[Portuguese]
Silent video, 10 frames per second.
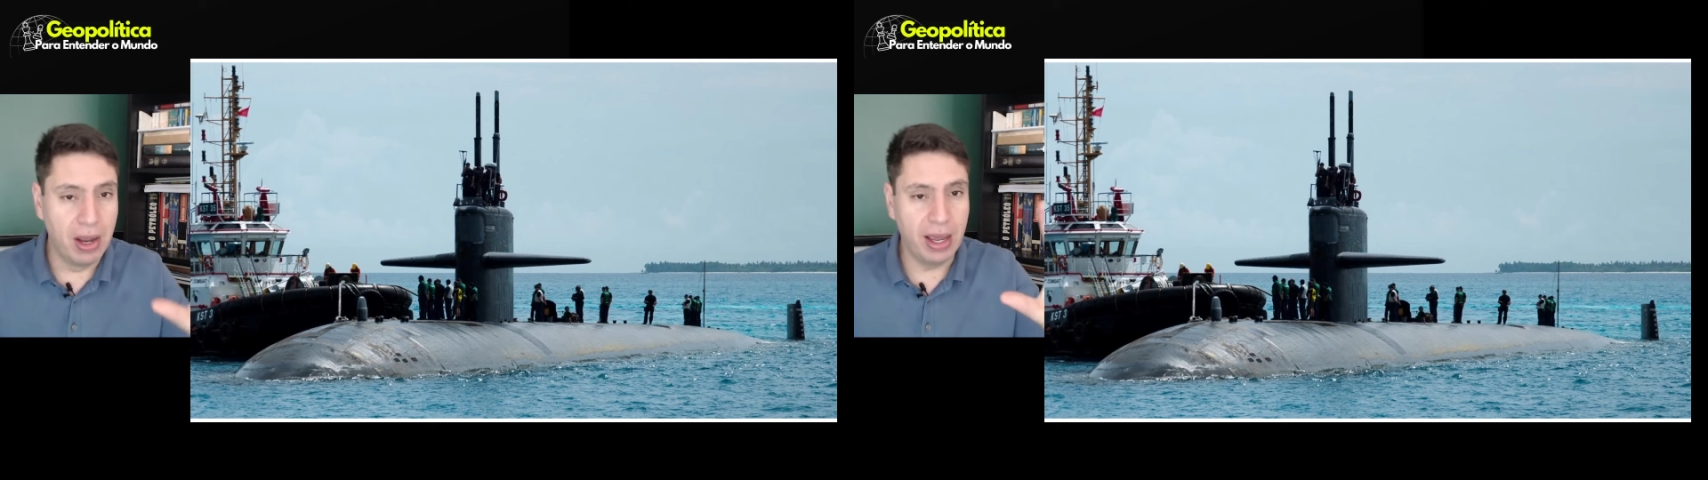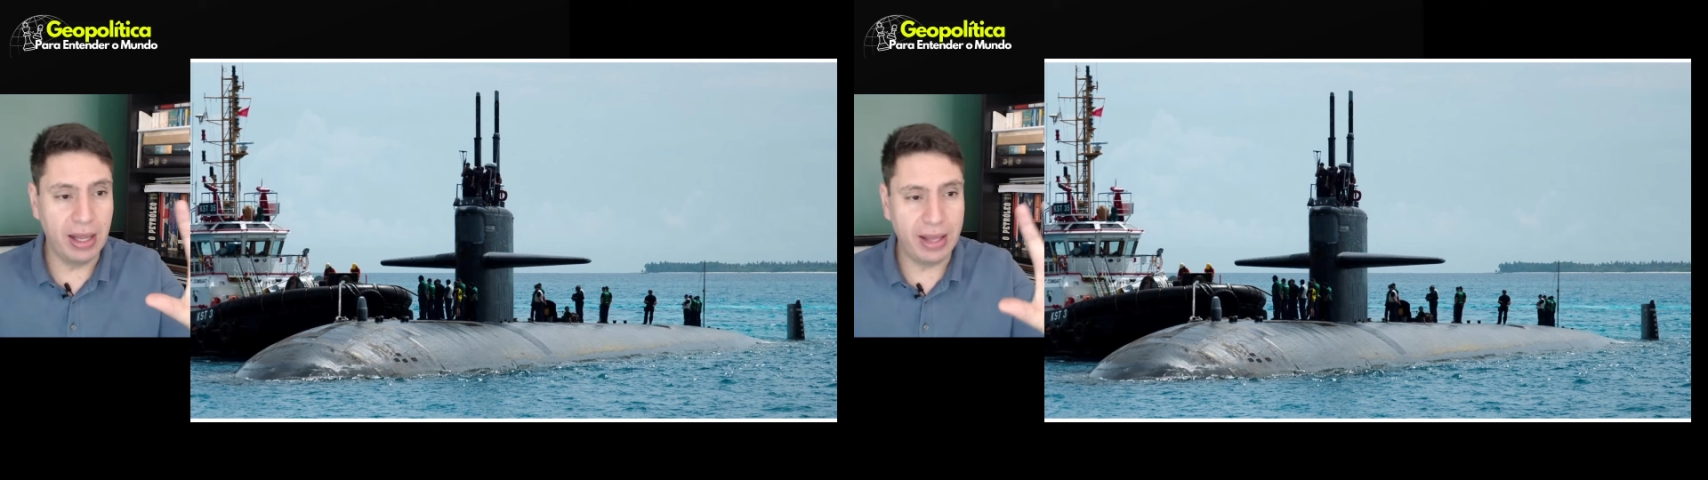
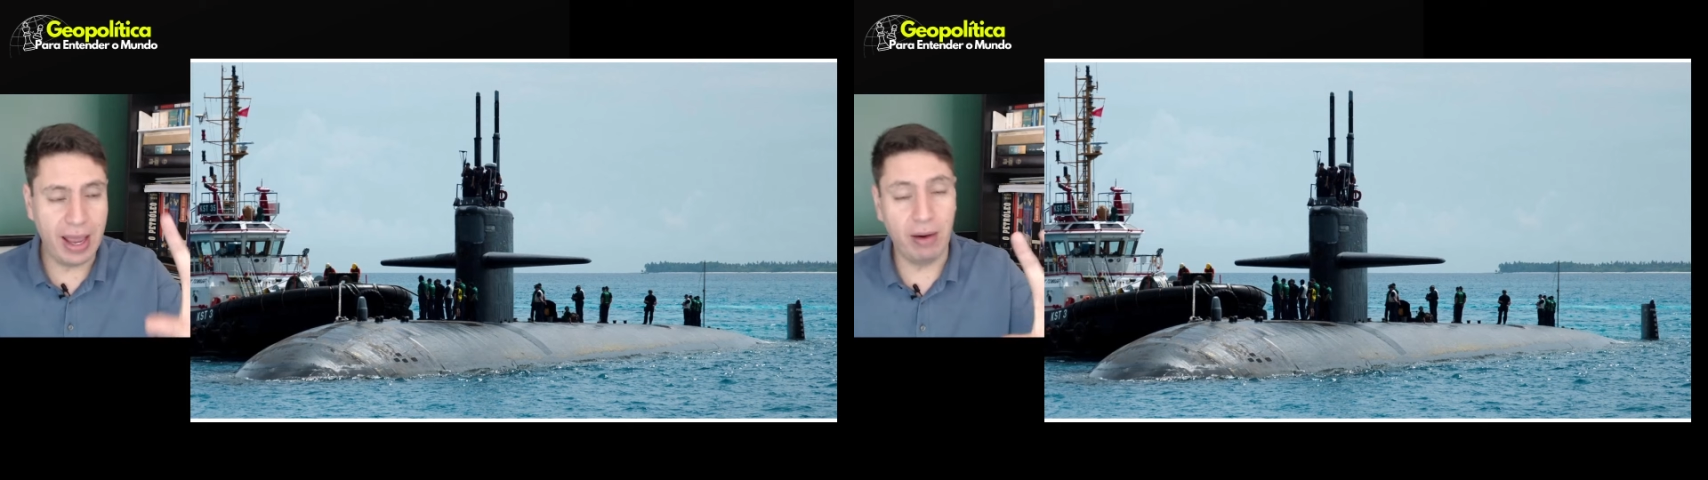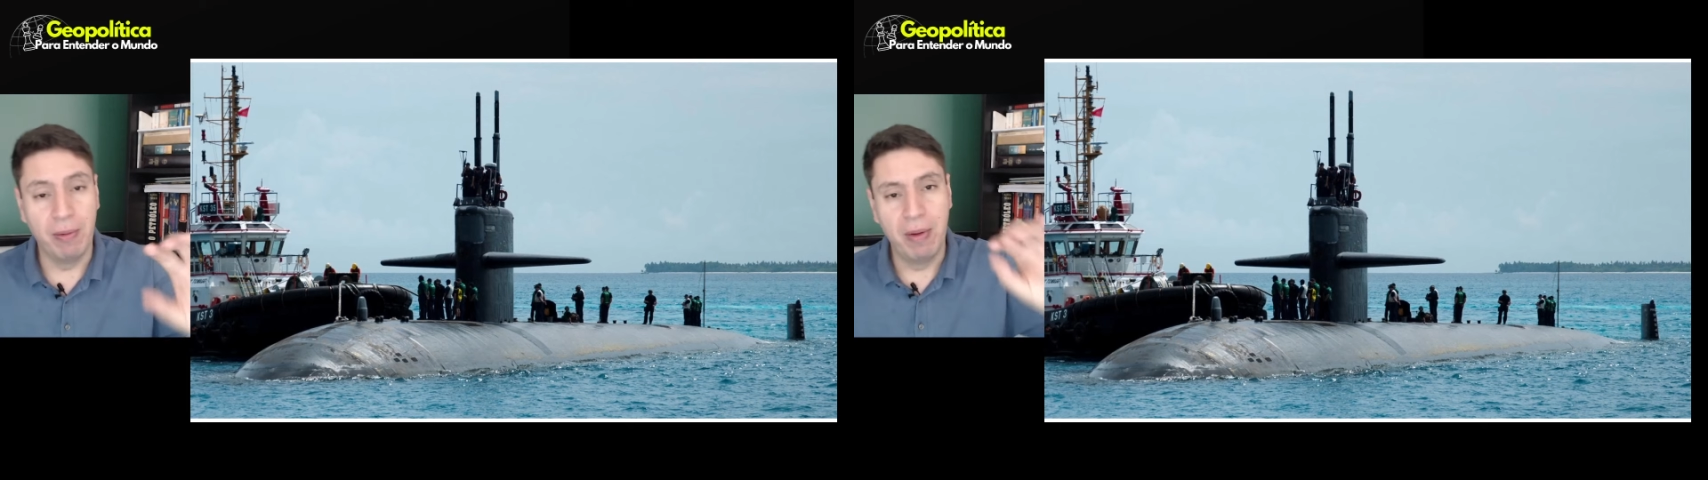
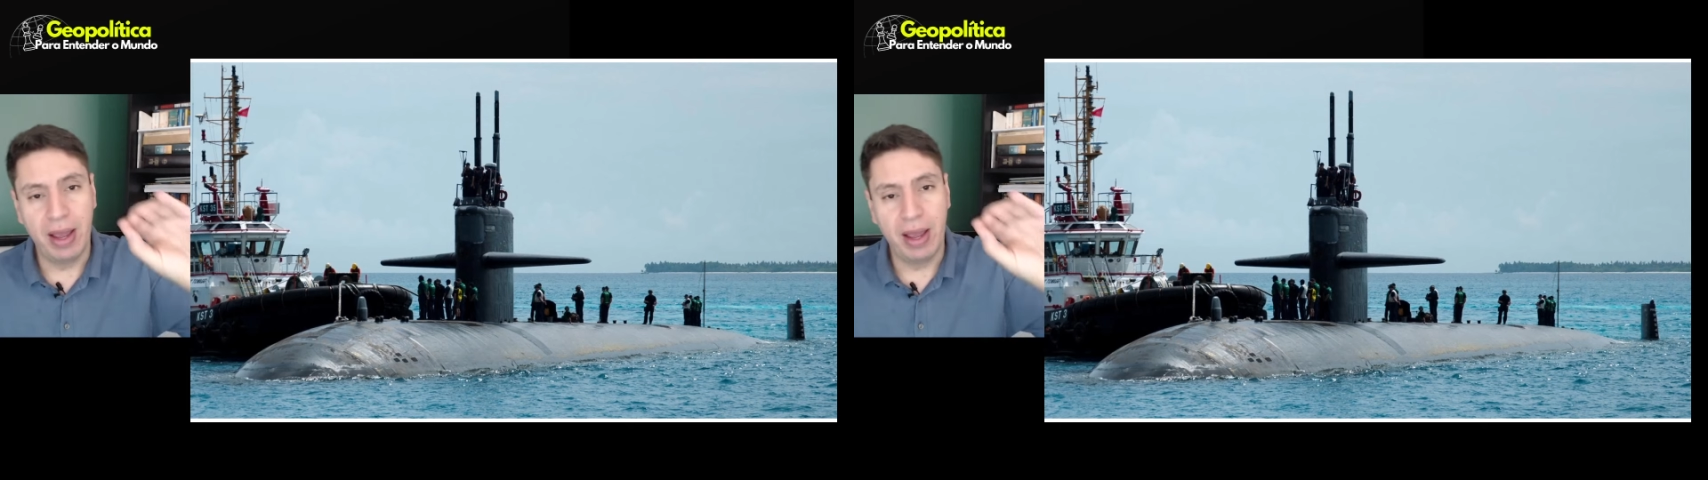reitero,